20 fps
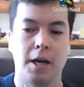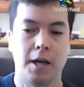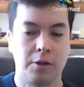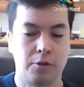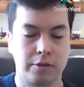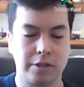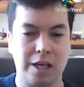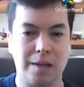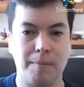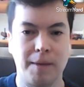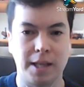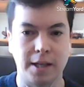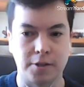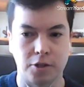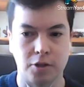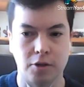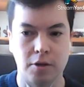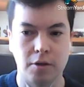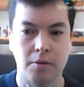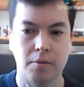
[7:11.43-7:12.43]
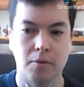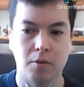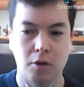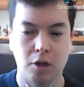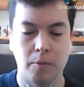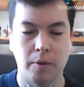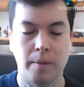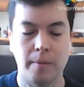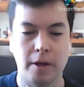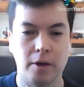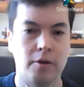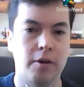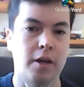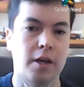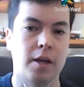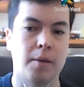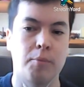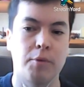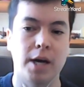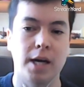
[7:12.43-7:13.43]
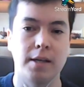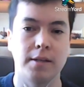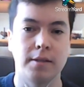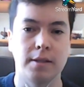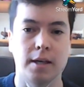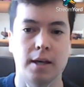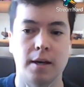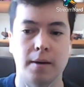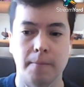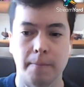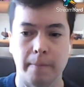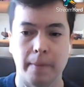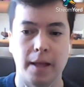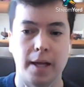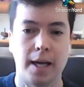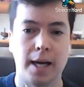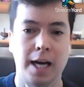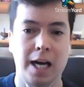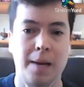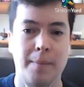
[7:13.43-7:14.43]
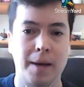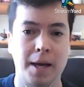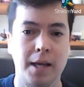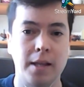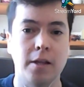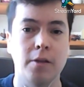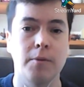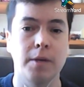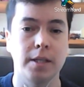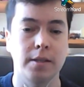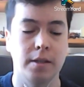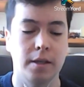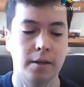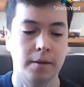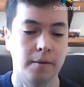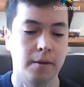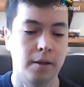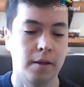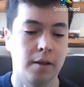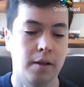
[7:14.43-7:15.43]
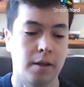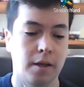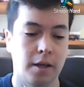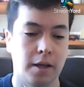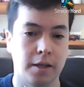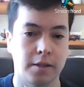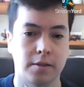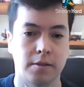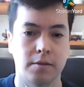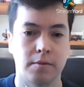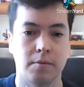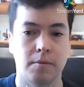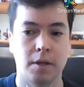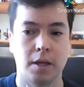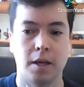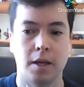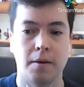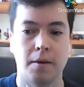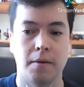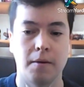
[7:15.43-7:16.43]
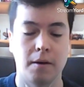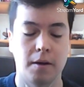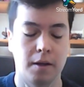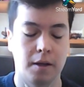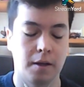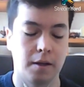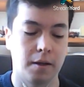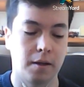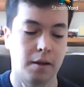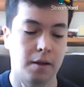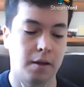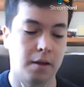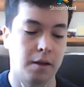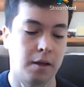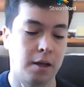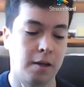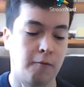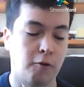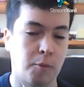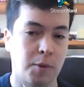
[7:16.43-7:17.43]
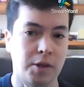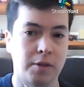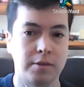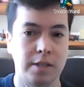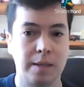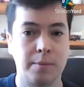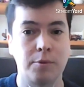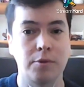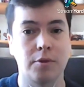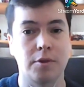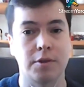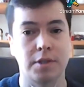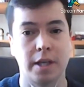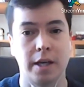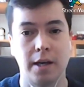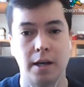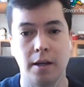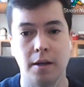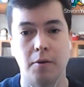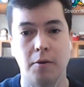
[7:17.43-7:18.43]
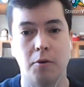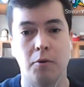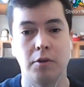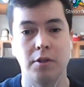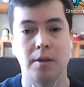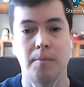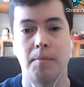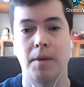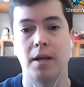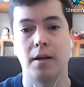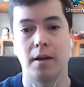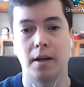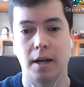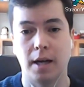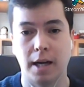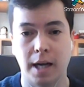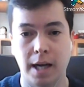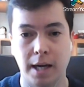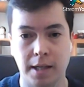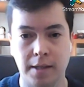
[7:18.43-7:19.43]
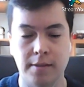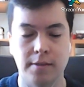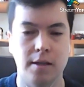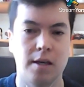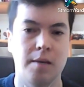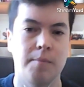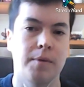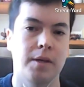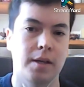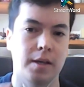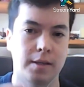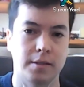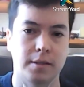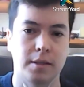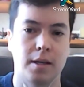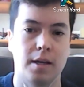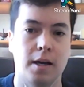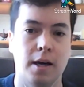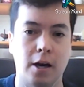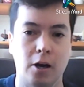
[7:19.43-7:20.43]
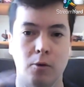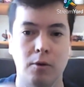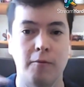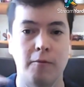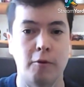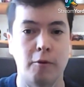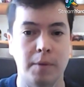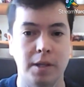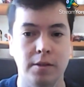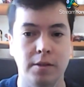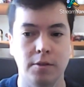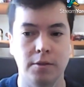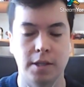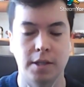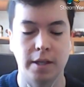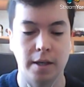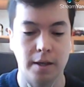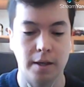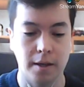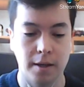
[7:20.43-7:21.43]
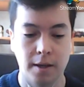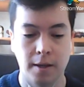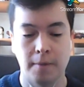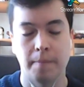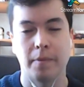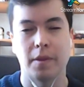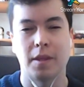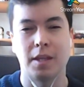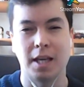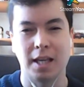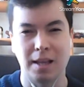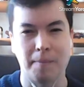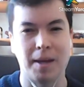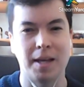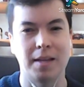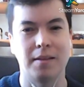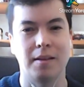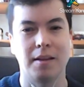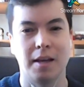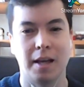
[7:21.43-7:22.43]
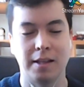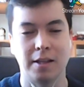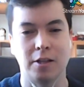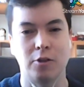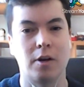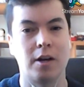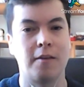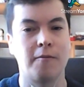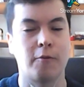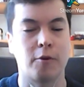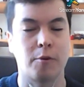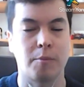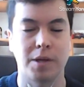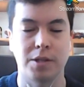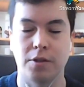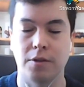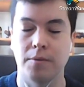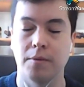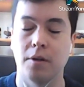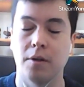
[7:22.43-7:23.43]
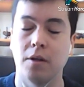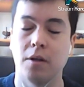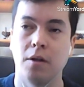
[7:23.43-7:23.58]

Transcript: Entonces la invitación, lo primero es que puedan entrar a la página nuestra, que es en eh, eh, formandochile.cl, o también al Instagram, que es arroba formandochile, y ahí también está toda la información.